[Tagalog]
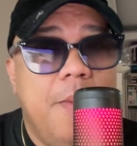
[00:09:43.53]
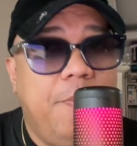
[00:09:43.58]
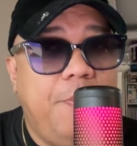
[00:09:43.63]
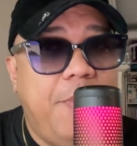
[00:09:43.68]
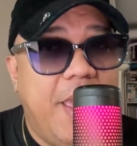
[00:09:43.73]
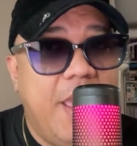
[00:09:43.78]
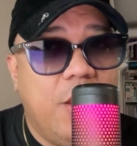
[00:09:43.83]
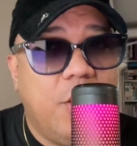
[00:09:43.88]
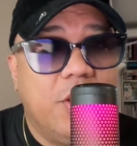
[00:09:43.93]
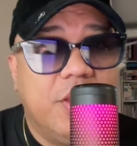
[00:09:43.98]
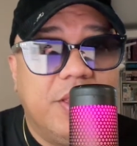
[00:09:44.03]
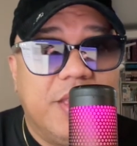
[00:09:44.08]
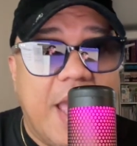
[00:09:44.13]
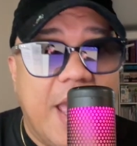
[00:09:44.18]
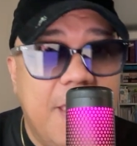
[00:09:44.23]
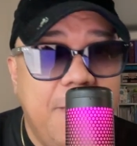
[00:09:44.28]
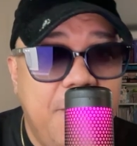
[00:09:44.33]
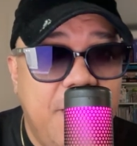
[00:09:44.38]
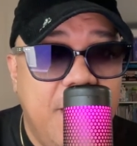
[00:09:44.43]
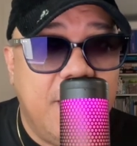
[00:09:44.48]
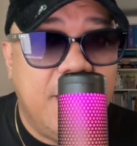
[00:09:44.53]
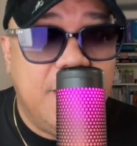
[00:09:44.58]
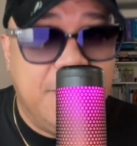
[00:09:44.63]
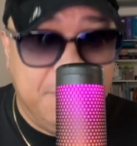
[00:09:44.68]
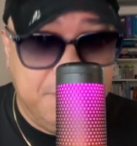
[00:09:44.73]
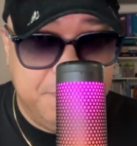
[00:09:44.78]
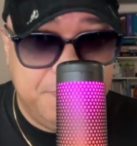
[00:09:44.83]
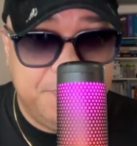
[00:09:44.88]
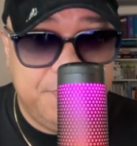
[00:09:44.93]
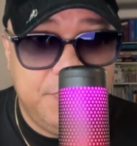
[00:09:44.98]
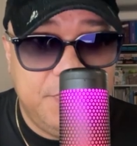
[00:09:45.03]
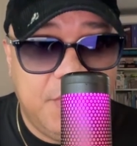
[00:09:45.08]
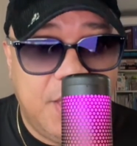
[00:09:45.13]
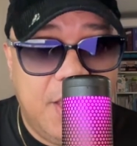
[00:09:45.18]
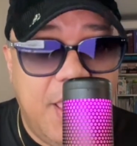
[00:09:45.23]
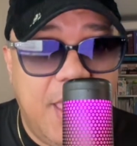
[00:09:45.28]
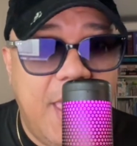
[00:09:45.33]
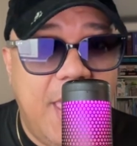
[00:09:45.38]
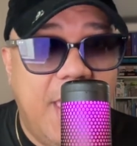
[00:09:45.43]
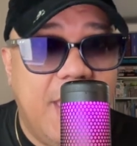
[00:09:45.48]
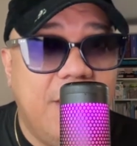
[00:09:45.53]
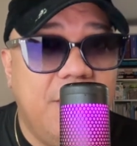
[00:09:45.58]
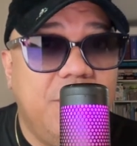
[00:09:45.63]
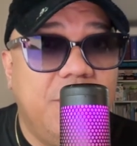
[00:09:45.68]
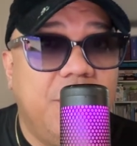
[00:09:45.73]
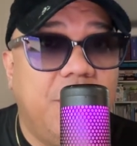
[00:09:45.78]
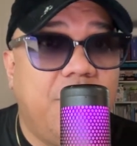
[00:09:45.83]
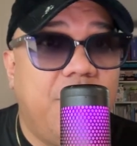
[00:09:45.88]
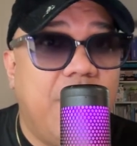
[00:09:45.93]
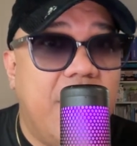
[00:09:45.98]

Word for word: Pero timing and the